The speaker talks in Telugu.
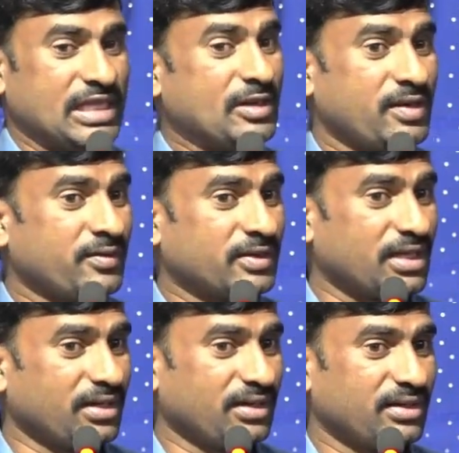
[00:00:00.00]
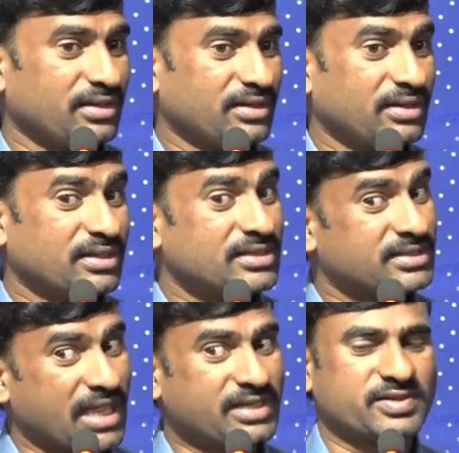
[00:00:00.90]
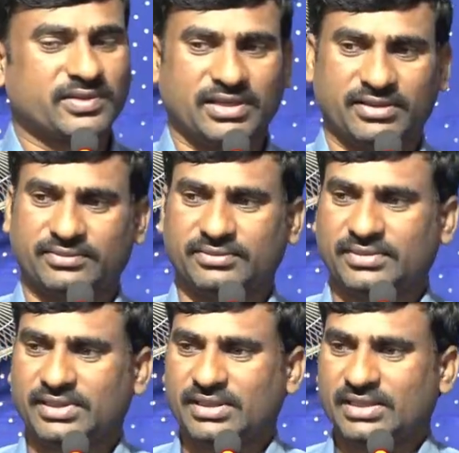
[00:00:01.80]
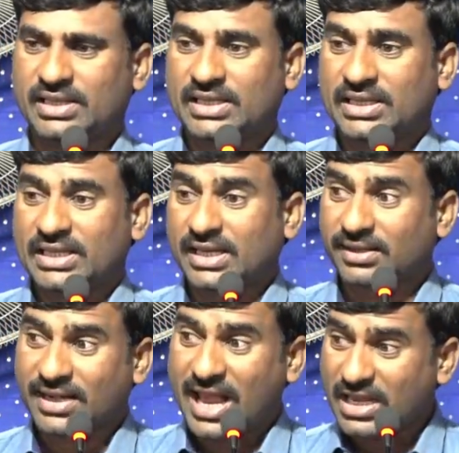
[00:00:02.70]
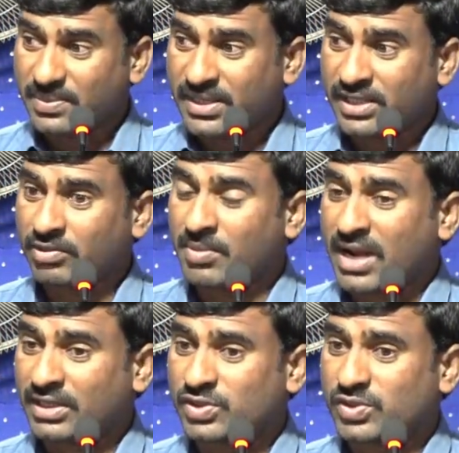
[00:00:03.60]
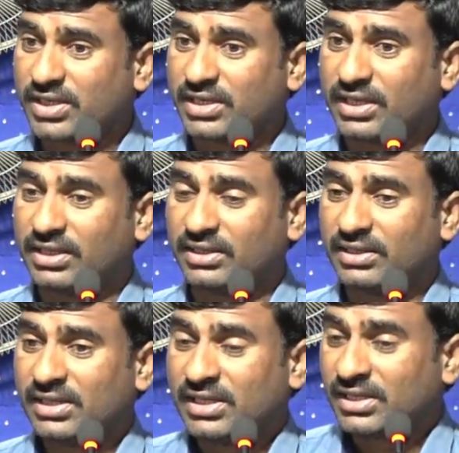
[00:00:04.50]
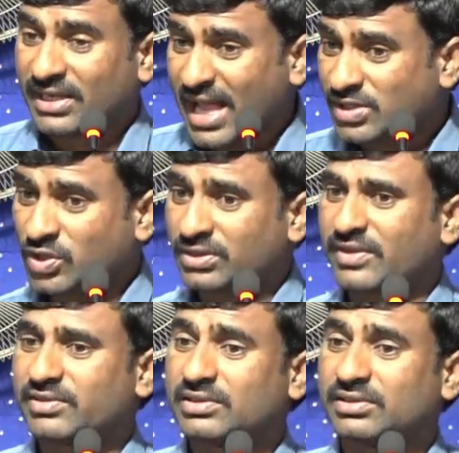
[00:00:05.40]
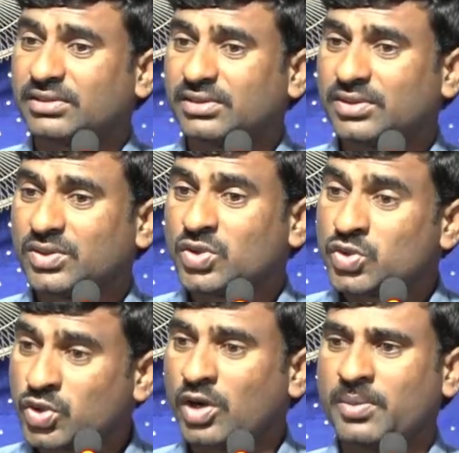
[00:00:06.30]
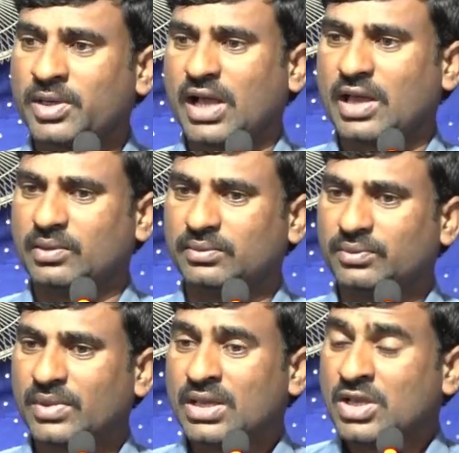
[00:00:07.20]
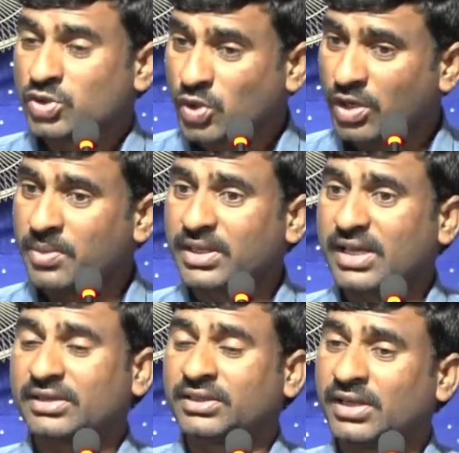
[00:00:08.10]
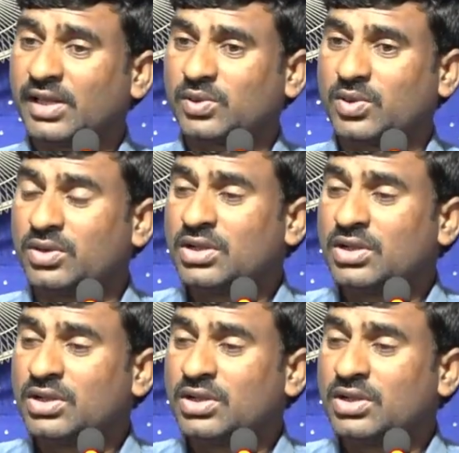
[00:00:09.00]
ఇందులో ఏముంది సైన్స్ ఉంది ఇక్కడ రాయబడినటువంటి మాటను చూడండి రాస్తుందెవరు సొలోమన్ గారు సొలోమన్ గారు అంటున్నారు